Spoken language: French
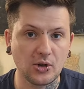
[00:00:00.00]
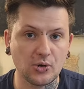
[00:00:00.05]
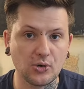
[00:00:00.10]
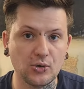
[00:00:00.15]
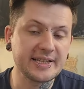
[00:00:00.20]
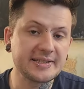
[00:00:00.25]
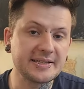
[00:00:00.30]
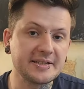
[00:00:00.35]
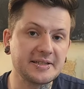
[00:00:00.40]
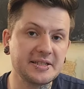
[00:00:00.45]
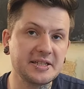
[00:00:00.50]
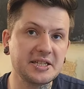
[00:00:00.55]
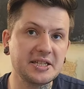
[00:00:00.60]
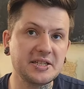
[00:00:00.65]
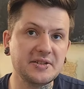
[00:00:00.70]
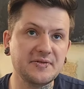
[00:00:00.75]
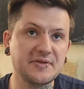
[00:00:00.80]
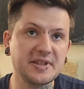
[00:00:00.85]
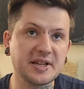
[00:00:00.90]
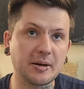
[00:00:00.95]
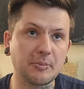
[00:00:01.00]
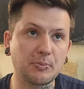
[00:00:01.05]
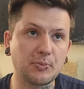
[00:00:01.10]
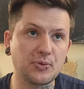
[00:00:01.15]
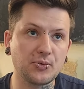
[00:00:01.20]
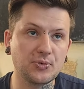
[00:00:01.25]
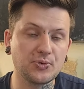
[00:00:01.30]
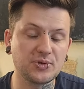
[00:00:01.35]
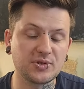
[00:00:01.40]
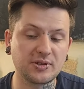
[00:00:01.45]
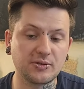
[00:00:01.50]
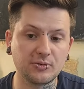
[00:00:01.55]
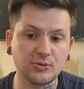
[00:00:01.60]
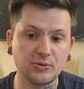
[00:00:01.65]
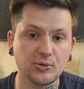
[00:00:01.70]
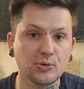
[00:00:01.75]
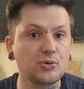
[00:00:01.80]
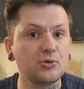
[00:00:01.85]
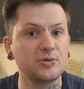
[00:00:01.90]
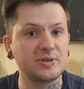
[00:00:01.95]
L'esthétique, qui vient plus,
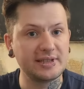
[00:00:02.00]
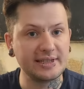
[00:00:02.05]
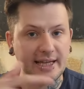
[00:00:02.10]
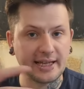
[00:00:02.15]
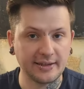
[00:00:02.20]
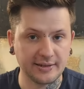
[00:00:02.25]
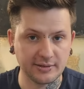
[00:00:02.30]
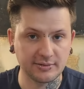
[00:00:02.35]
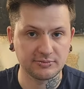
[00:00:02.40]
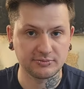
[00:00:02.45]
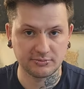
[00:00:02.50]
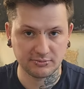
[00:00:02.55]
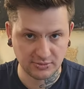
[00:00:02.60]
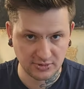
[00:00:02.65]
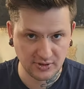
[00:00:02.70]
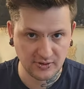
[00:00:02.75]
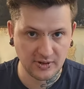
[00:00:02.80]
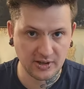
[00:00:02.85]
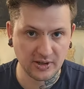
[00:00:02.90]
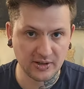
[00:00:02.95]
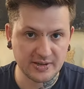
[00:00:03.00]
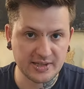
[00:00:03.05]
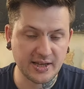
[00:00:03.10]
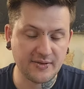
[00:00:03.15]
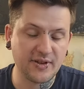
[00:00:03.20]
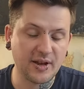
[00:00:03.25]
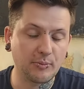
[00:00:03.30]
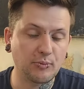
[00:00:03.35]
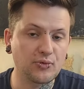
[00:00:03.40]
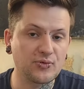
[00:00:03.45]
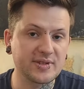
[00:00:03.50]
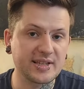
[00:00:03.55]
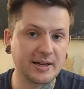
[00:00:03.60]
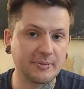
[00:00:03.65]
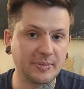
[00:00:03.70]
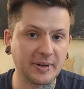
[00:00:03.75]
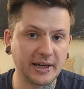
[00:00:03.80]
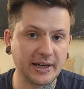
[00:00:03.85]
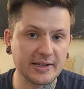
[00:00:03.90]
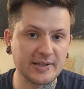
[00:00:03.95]
le, coup de tête, euh, ça vient plus
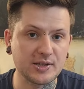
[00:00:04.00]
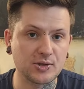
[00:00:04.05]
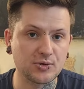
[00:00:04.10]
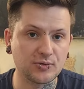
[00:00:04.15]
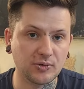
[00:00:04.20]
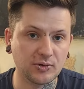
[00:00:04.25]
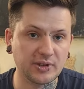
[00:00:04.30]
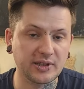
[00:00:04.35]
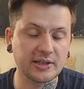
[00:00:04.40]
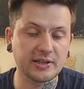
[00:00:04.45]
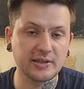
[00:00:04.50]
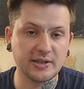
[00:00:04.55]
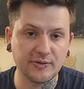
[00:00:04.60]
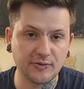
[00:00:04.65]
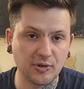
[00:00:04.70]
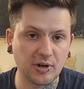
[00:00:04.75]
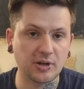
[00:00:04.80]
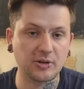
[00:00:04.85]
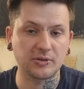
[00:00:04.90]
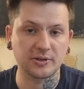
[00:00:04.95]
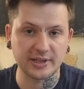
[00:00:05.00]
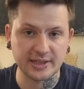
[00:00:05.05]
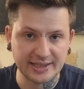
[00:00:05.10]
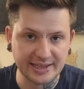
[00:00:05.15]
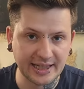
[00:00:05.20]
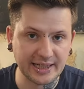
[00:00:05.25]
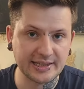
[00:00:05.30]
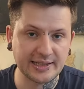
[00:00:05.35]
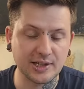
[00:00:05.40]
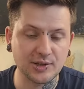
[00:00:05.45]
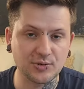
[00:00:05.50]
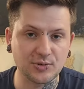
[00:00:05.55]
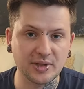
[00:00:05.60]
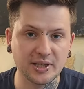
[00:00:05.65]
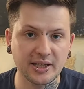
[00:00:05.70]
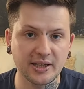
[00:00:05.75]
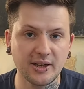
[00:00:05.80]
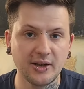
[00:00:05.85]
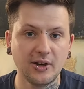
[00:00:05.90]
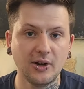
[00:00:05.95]
après, c'est souvent des fois quand on est très
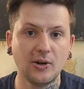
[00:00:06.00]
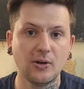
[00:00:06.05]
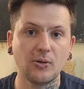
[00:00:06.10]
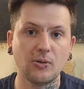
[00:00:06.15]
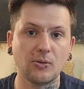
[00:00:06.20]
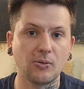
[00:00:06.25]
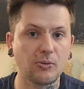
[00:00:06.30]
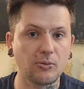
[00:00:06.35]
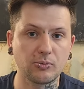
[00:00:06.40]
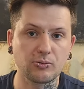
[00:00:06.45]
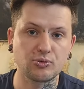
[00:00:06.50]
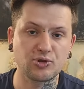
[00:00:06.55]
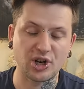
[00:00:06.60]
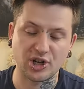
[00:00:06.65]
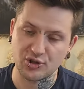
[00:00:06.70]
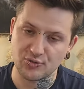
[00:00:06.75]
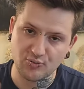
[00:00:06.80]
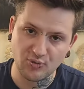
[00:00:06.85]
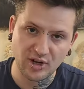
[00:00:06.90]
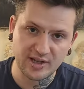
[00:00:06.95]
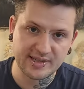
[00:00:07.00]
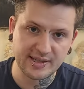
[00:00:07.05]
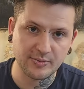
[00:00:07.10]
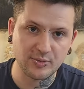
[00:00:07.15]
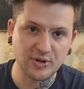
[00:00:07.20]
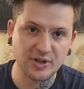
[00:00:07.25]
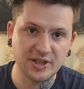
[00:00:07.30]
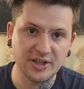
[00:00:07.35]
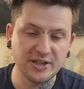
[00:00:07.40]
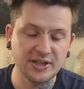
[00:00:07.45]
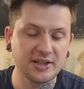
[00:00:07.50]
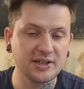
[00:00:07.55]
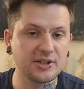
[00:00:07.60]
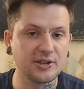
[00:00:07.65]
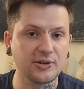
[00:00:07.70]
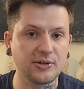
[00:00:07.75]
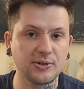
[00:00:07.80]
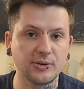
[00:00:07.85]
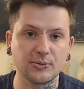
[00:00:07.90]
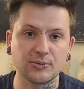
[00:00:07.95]
tatoué, on cherche moins symbolique
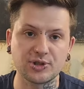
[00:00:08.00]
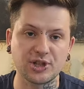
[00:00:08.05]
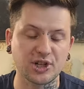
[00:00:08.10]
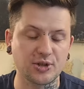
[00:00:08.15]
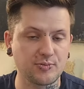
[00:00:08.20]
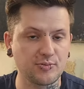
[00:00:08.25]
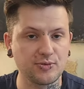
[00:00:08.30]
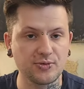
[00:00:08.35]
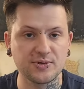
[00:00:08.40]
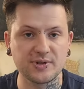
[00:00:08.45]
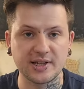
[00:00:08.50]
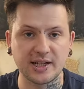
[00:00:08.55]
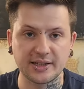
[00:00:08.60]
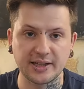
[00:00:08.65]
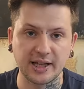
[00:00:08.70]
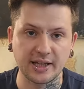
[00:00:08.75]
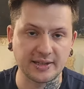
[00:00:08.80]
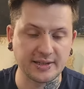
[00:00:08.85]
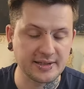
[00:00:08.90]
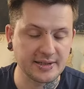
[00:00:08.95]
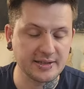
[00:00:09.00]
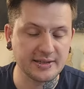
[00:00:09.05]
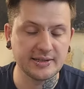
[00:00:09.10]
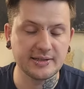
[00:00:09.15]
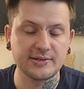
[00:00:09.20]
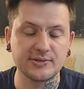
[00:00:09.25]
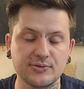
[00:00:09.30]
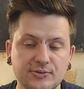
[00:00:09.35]
et on cherche plus un artiste